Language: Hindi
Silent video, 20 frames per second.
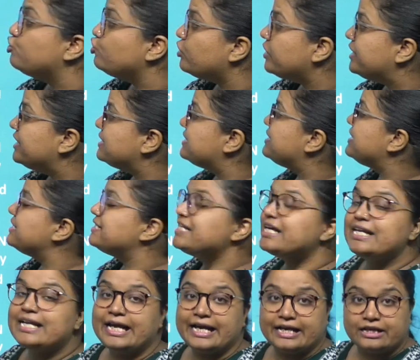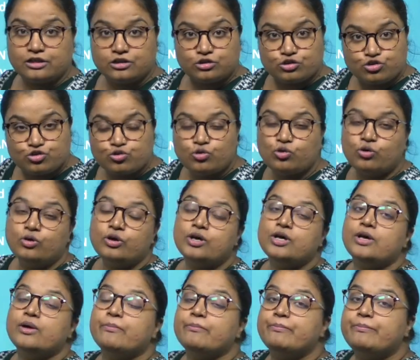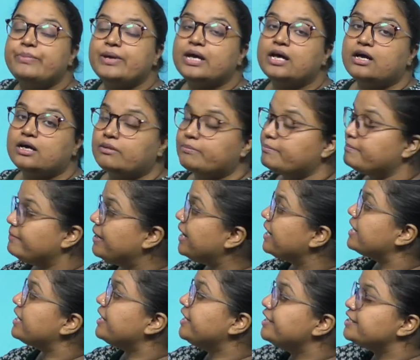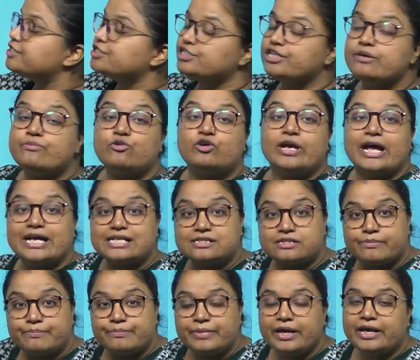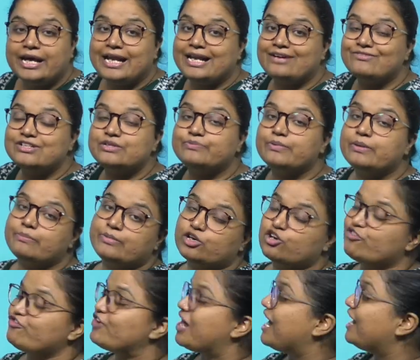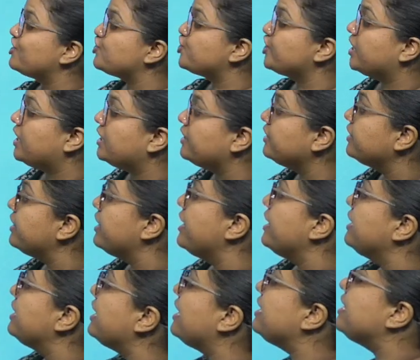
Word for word: जो डिसीजन है टू मेक ईस्ट तिमोर एज अलेवेंथ मेंबर ऑफ आशियान ये